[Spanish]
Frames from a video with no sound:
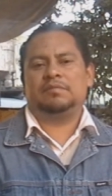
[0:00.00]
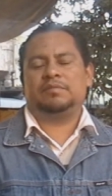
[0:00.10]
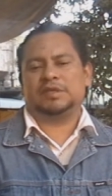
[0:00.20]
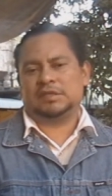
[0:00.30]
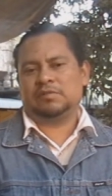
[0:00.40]

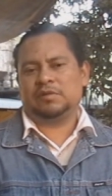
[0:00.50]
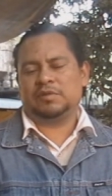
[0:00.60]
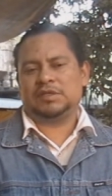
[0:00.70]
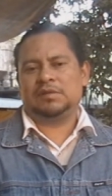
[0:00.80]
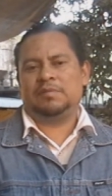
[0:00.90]
pues hacemos lo
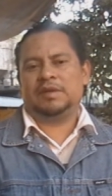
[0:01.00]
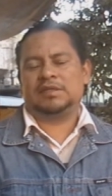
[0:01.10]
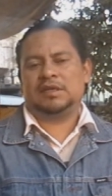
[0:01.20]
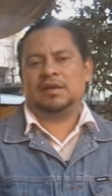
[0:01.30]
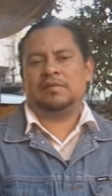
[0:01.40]
posible para
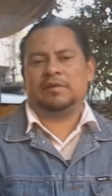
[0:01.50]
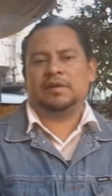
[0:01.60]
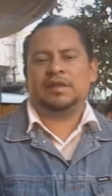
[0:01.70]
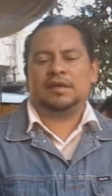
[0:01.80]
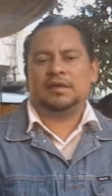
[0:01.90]
estar a la
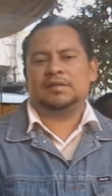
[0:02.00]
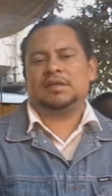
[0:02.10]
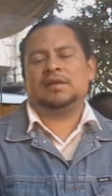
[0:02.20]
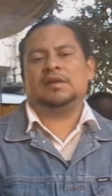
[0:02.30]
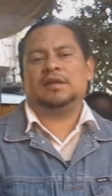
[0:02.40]
vanguardia y
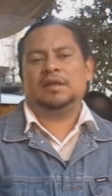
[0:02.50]
estar